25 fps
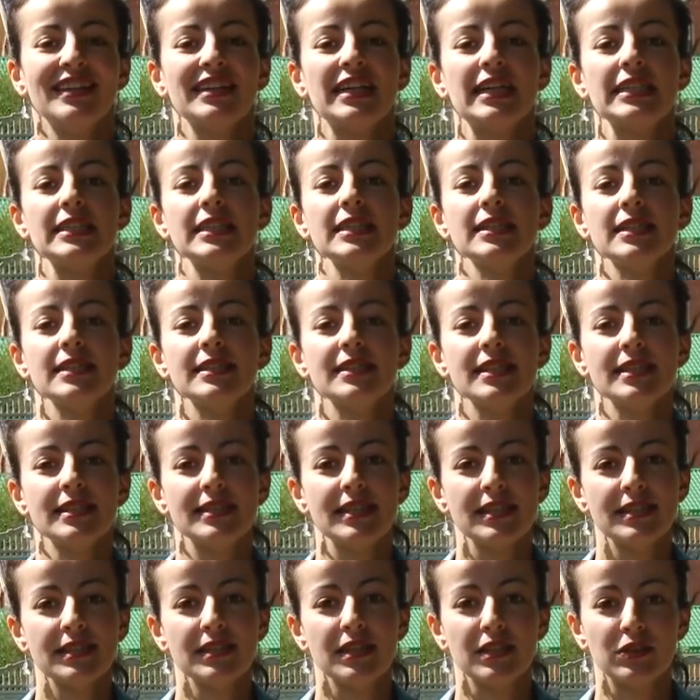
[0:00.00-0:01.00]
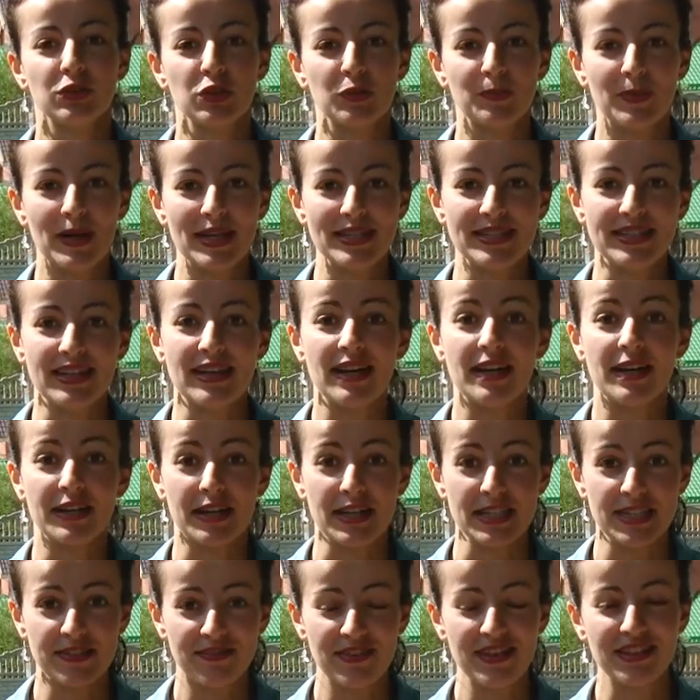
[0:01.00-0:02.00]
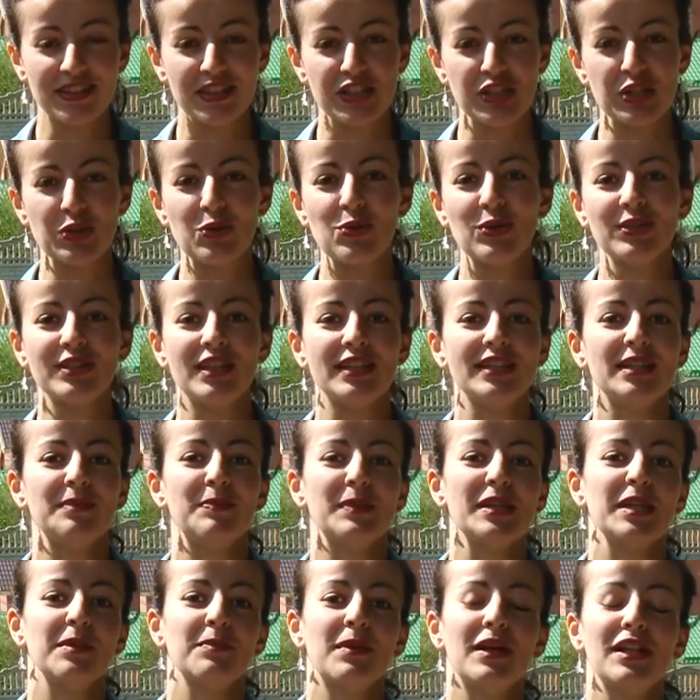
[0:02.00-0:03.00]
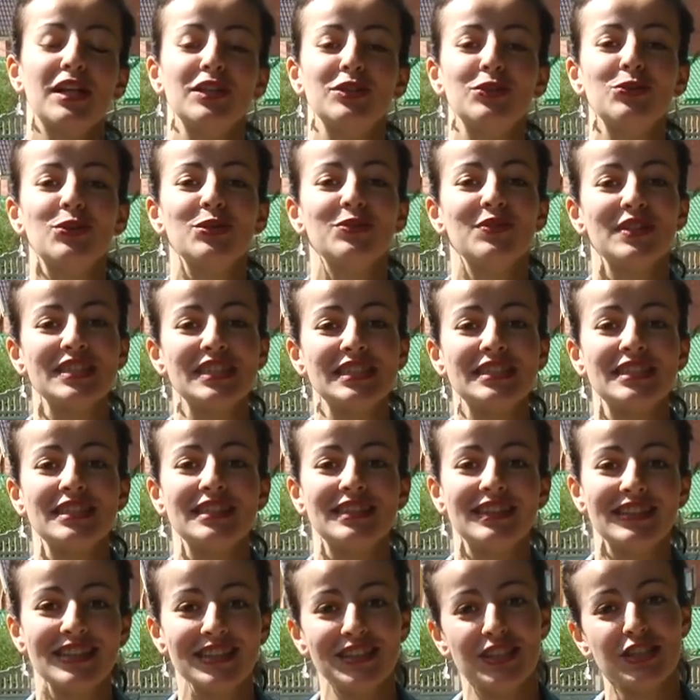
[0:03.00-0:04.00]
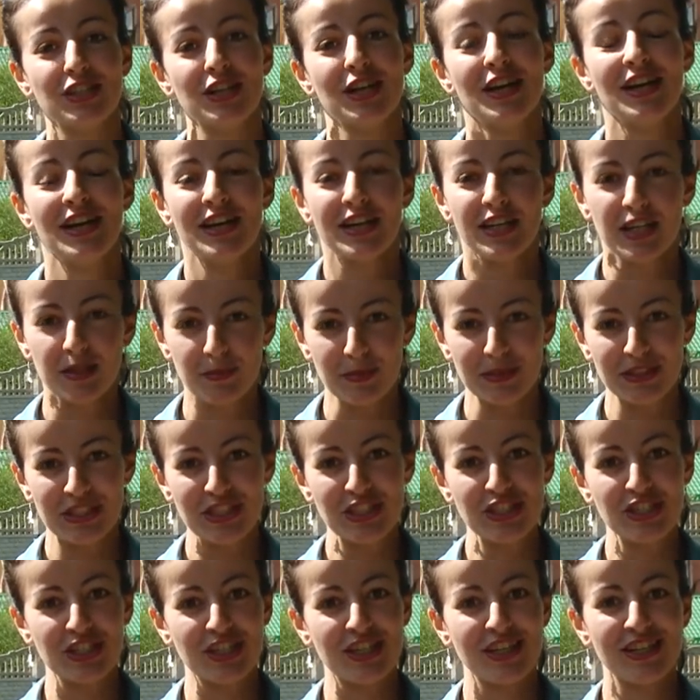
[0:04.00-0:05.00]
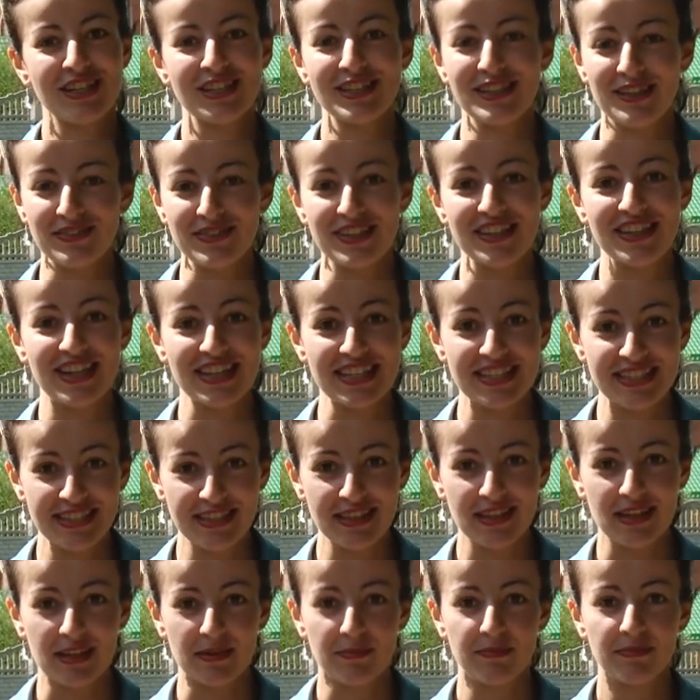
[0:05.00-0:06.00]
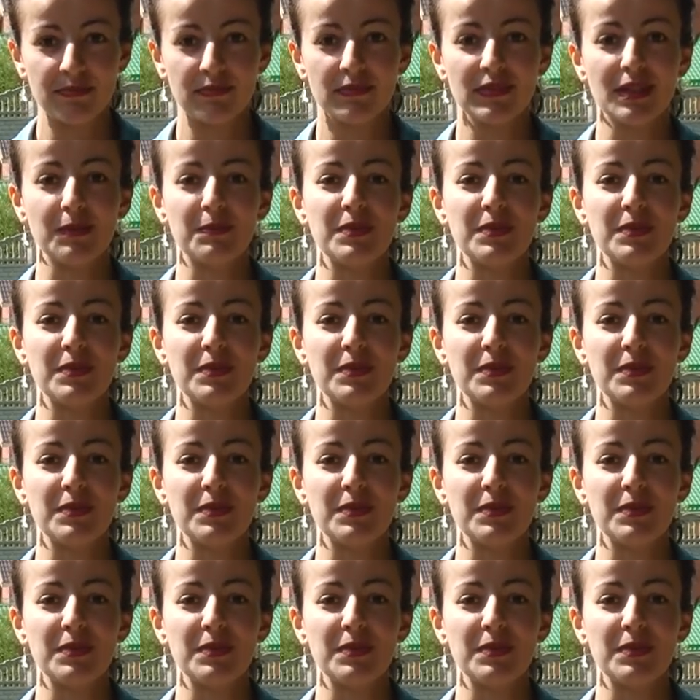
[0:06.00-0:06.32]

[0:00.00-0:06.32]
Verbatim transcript: Находилась здесь детская турбаза «Рассвет». Ежегодно она принимала до 20 тысяч ребятишек со всей России.